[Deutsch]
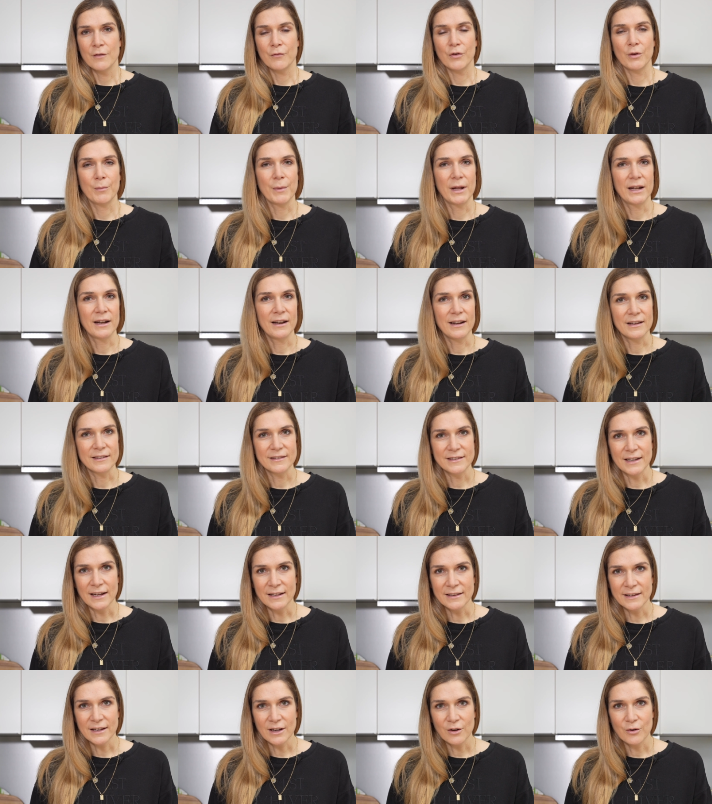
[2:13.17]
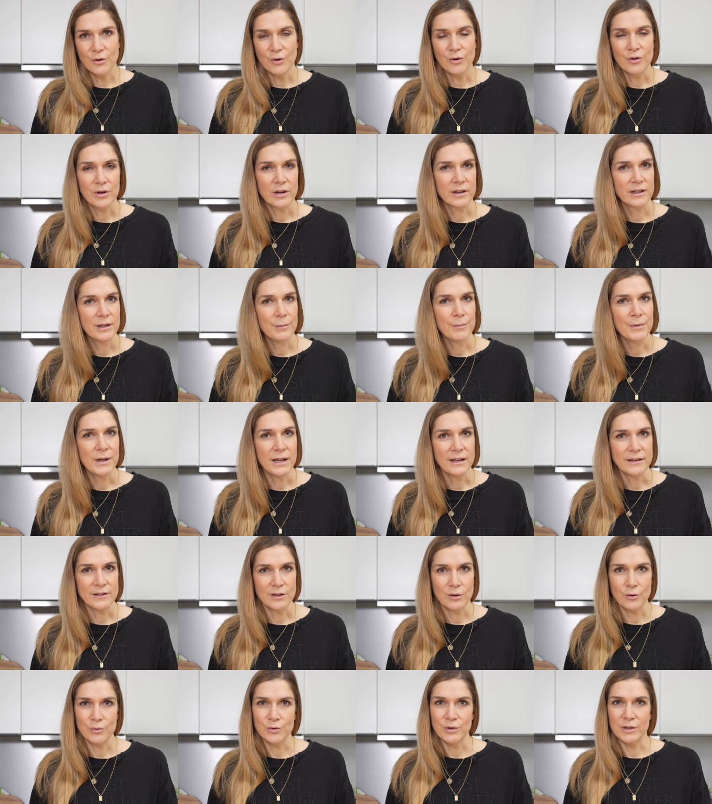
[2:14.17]
Für meine Lasagne koche ich die
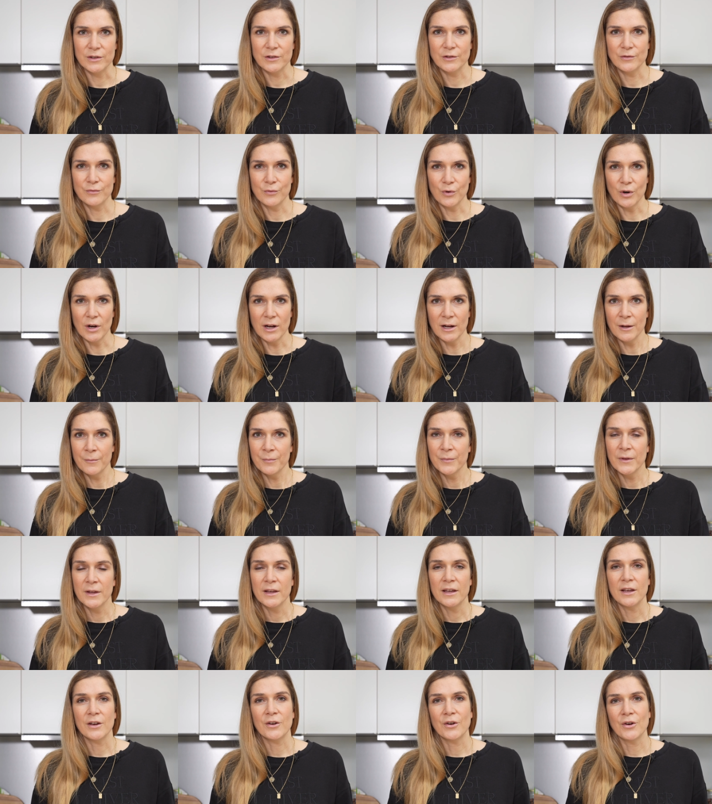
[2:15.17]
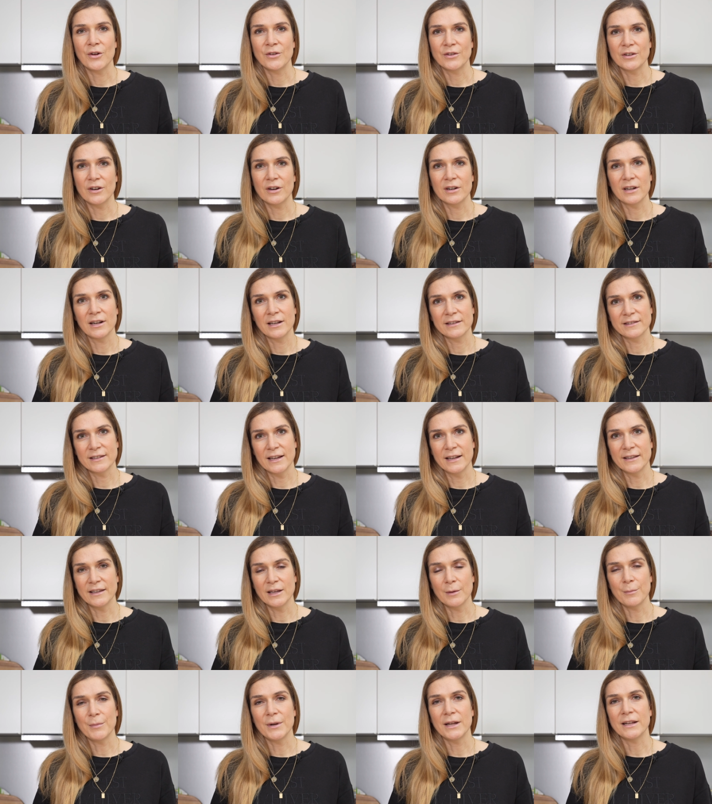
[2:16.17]
Blätter kurz vor. Ihr könnt auch
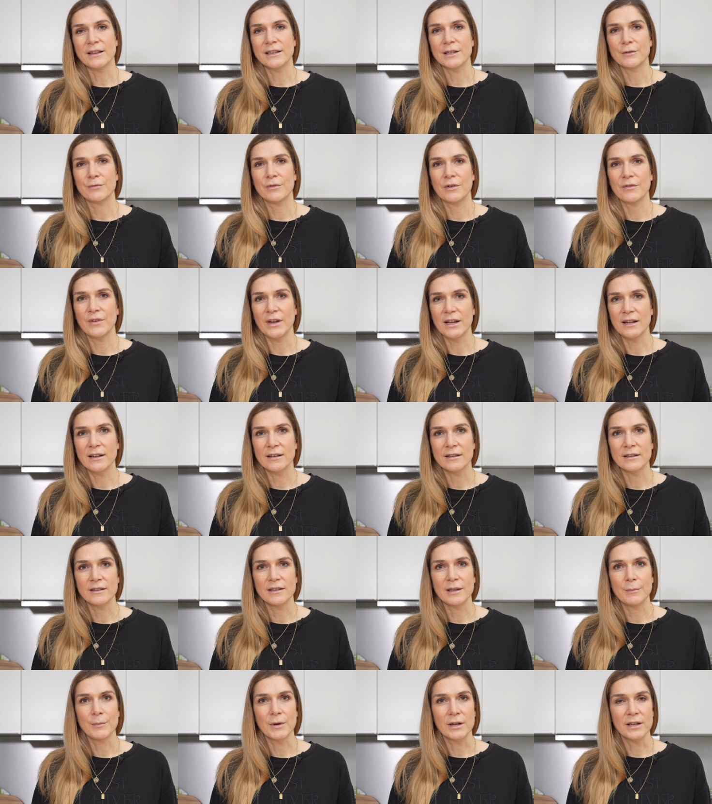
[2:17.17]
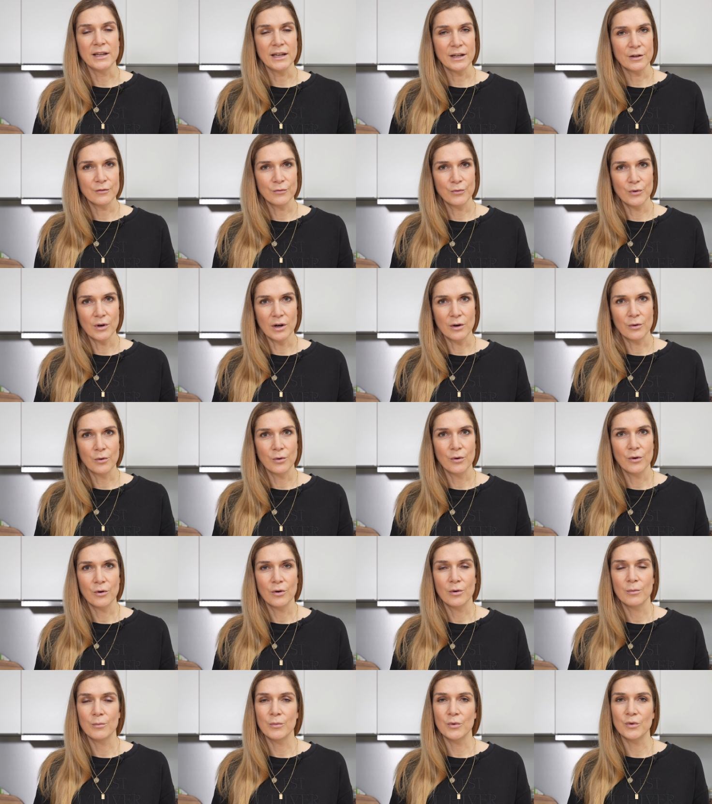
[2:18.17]
Lasagneblätter verwenden, die man nicht
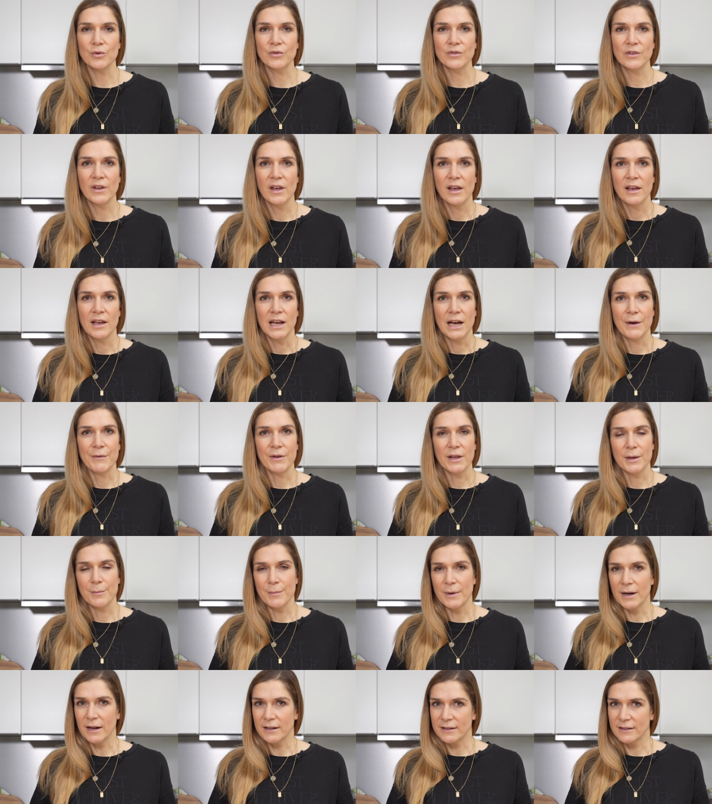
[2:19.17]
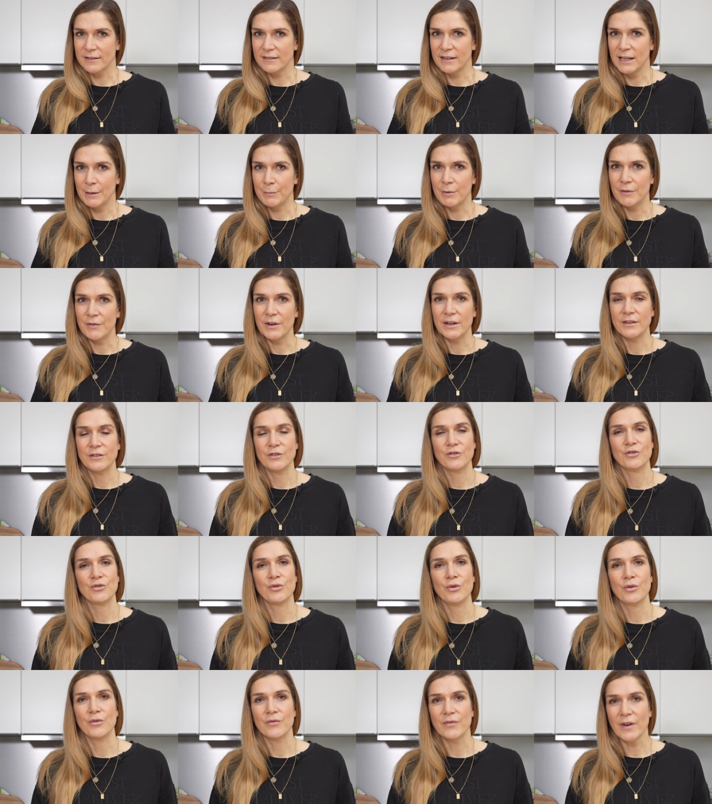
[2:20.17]
vorkochen muss, aber ich mag das lieber, wenn sie
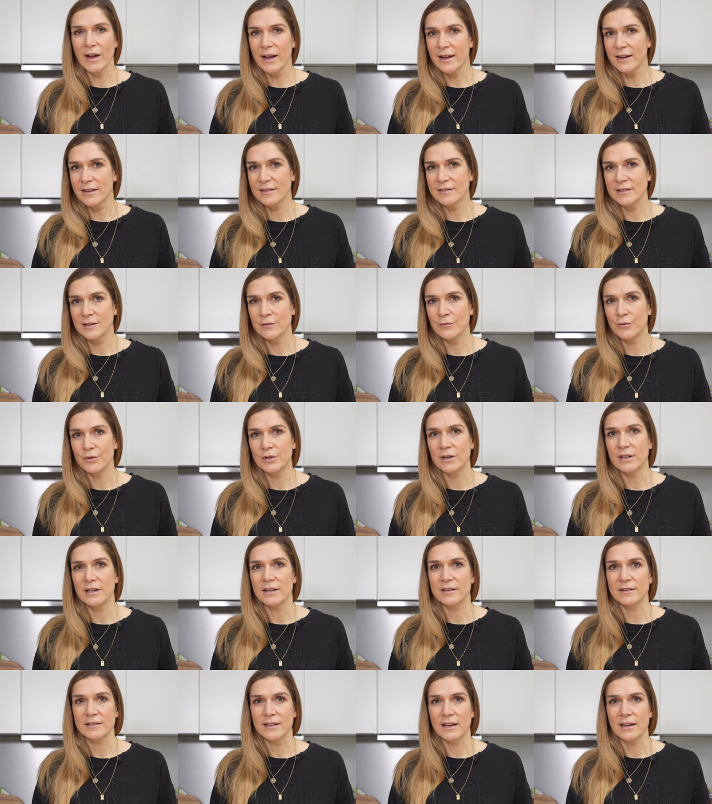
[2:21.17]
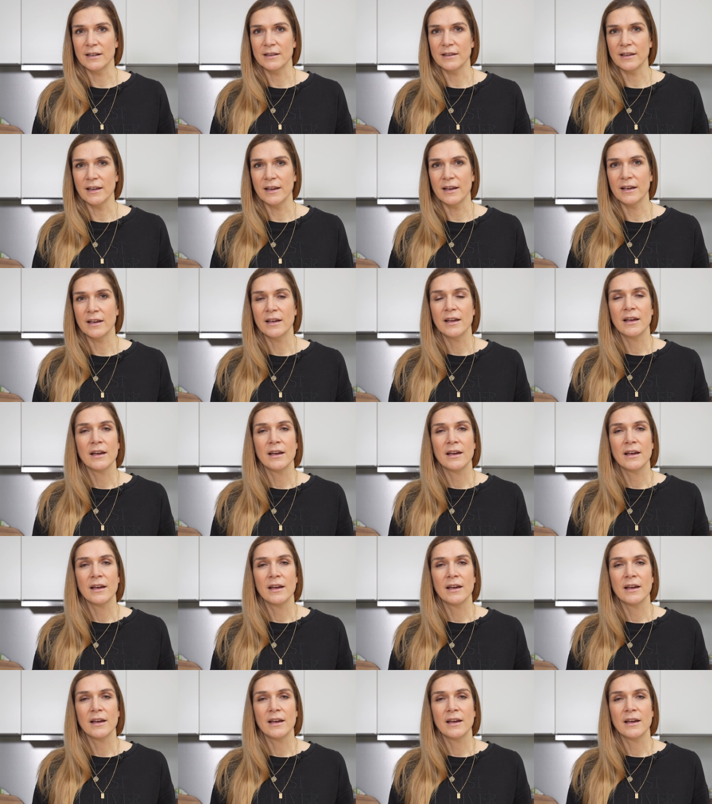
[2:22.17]
schön weich sind für die Lasagne.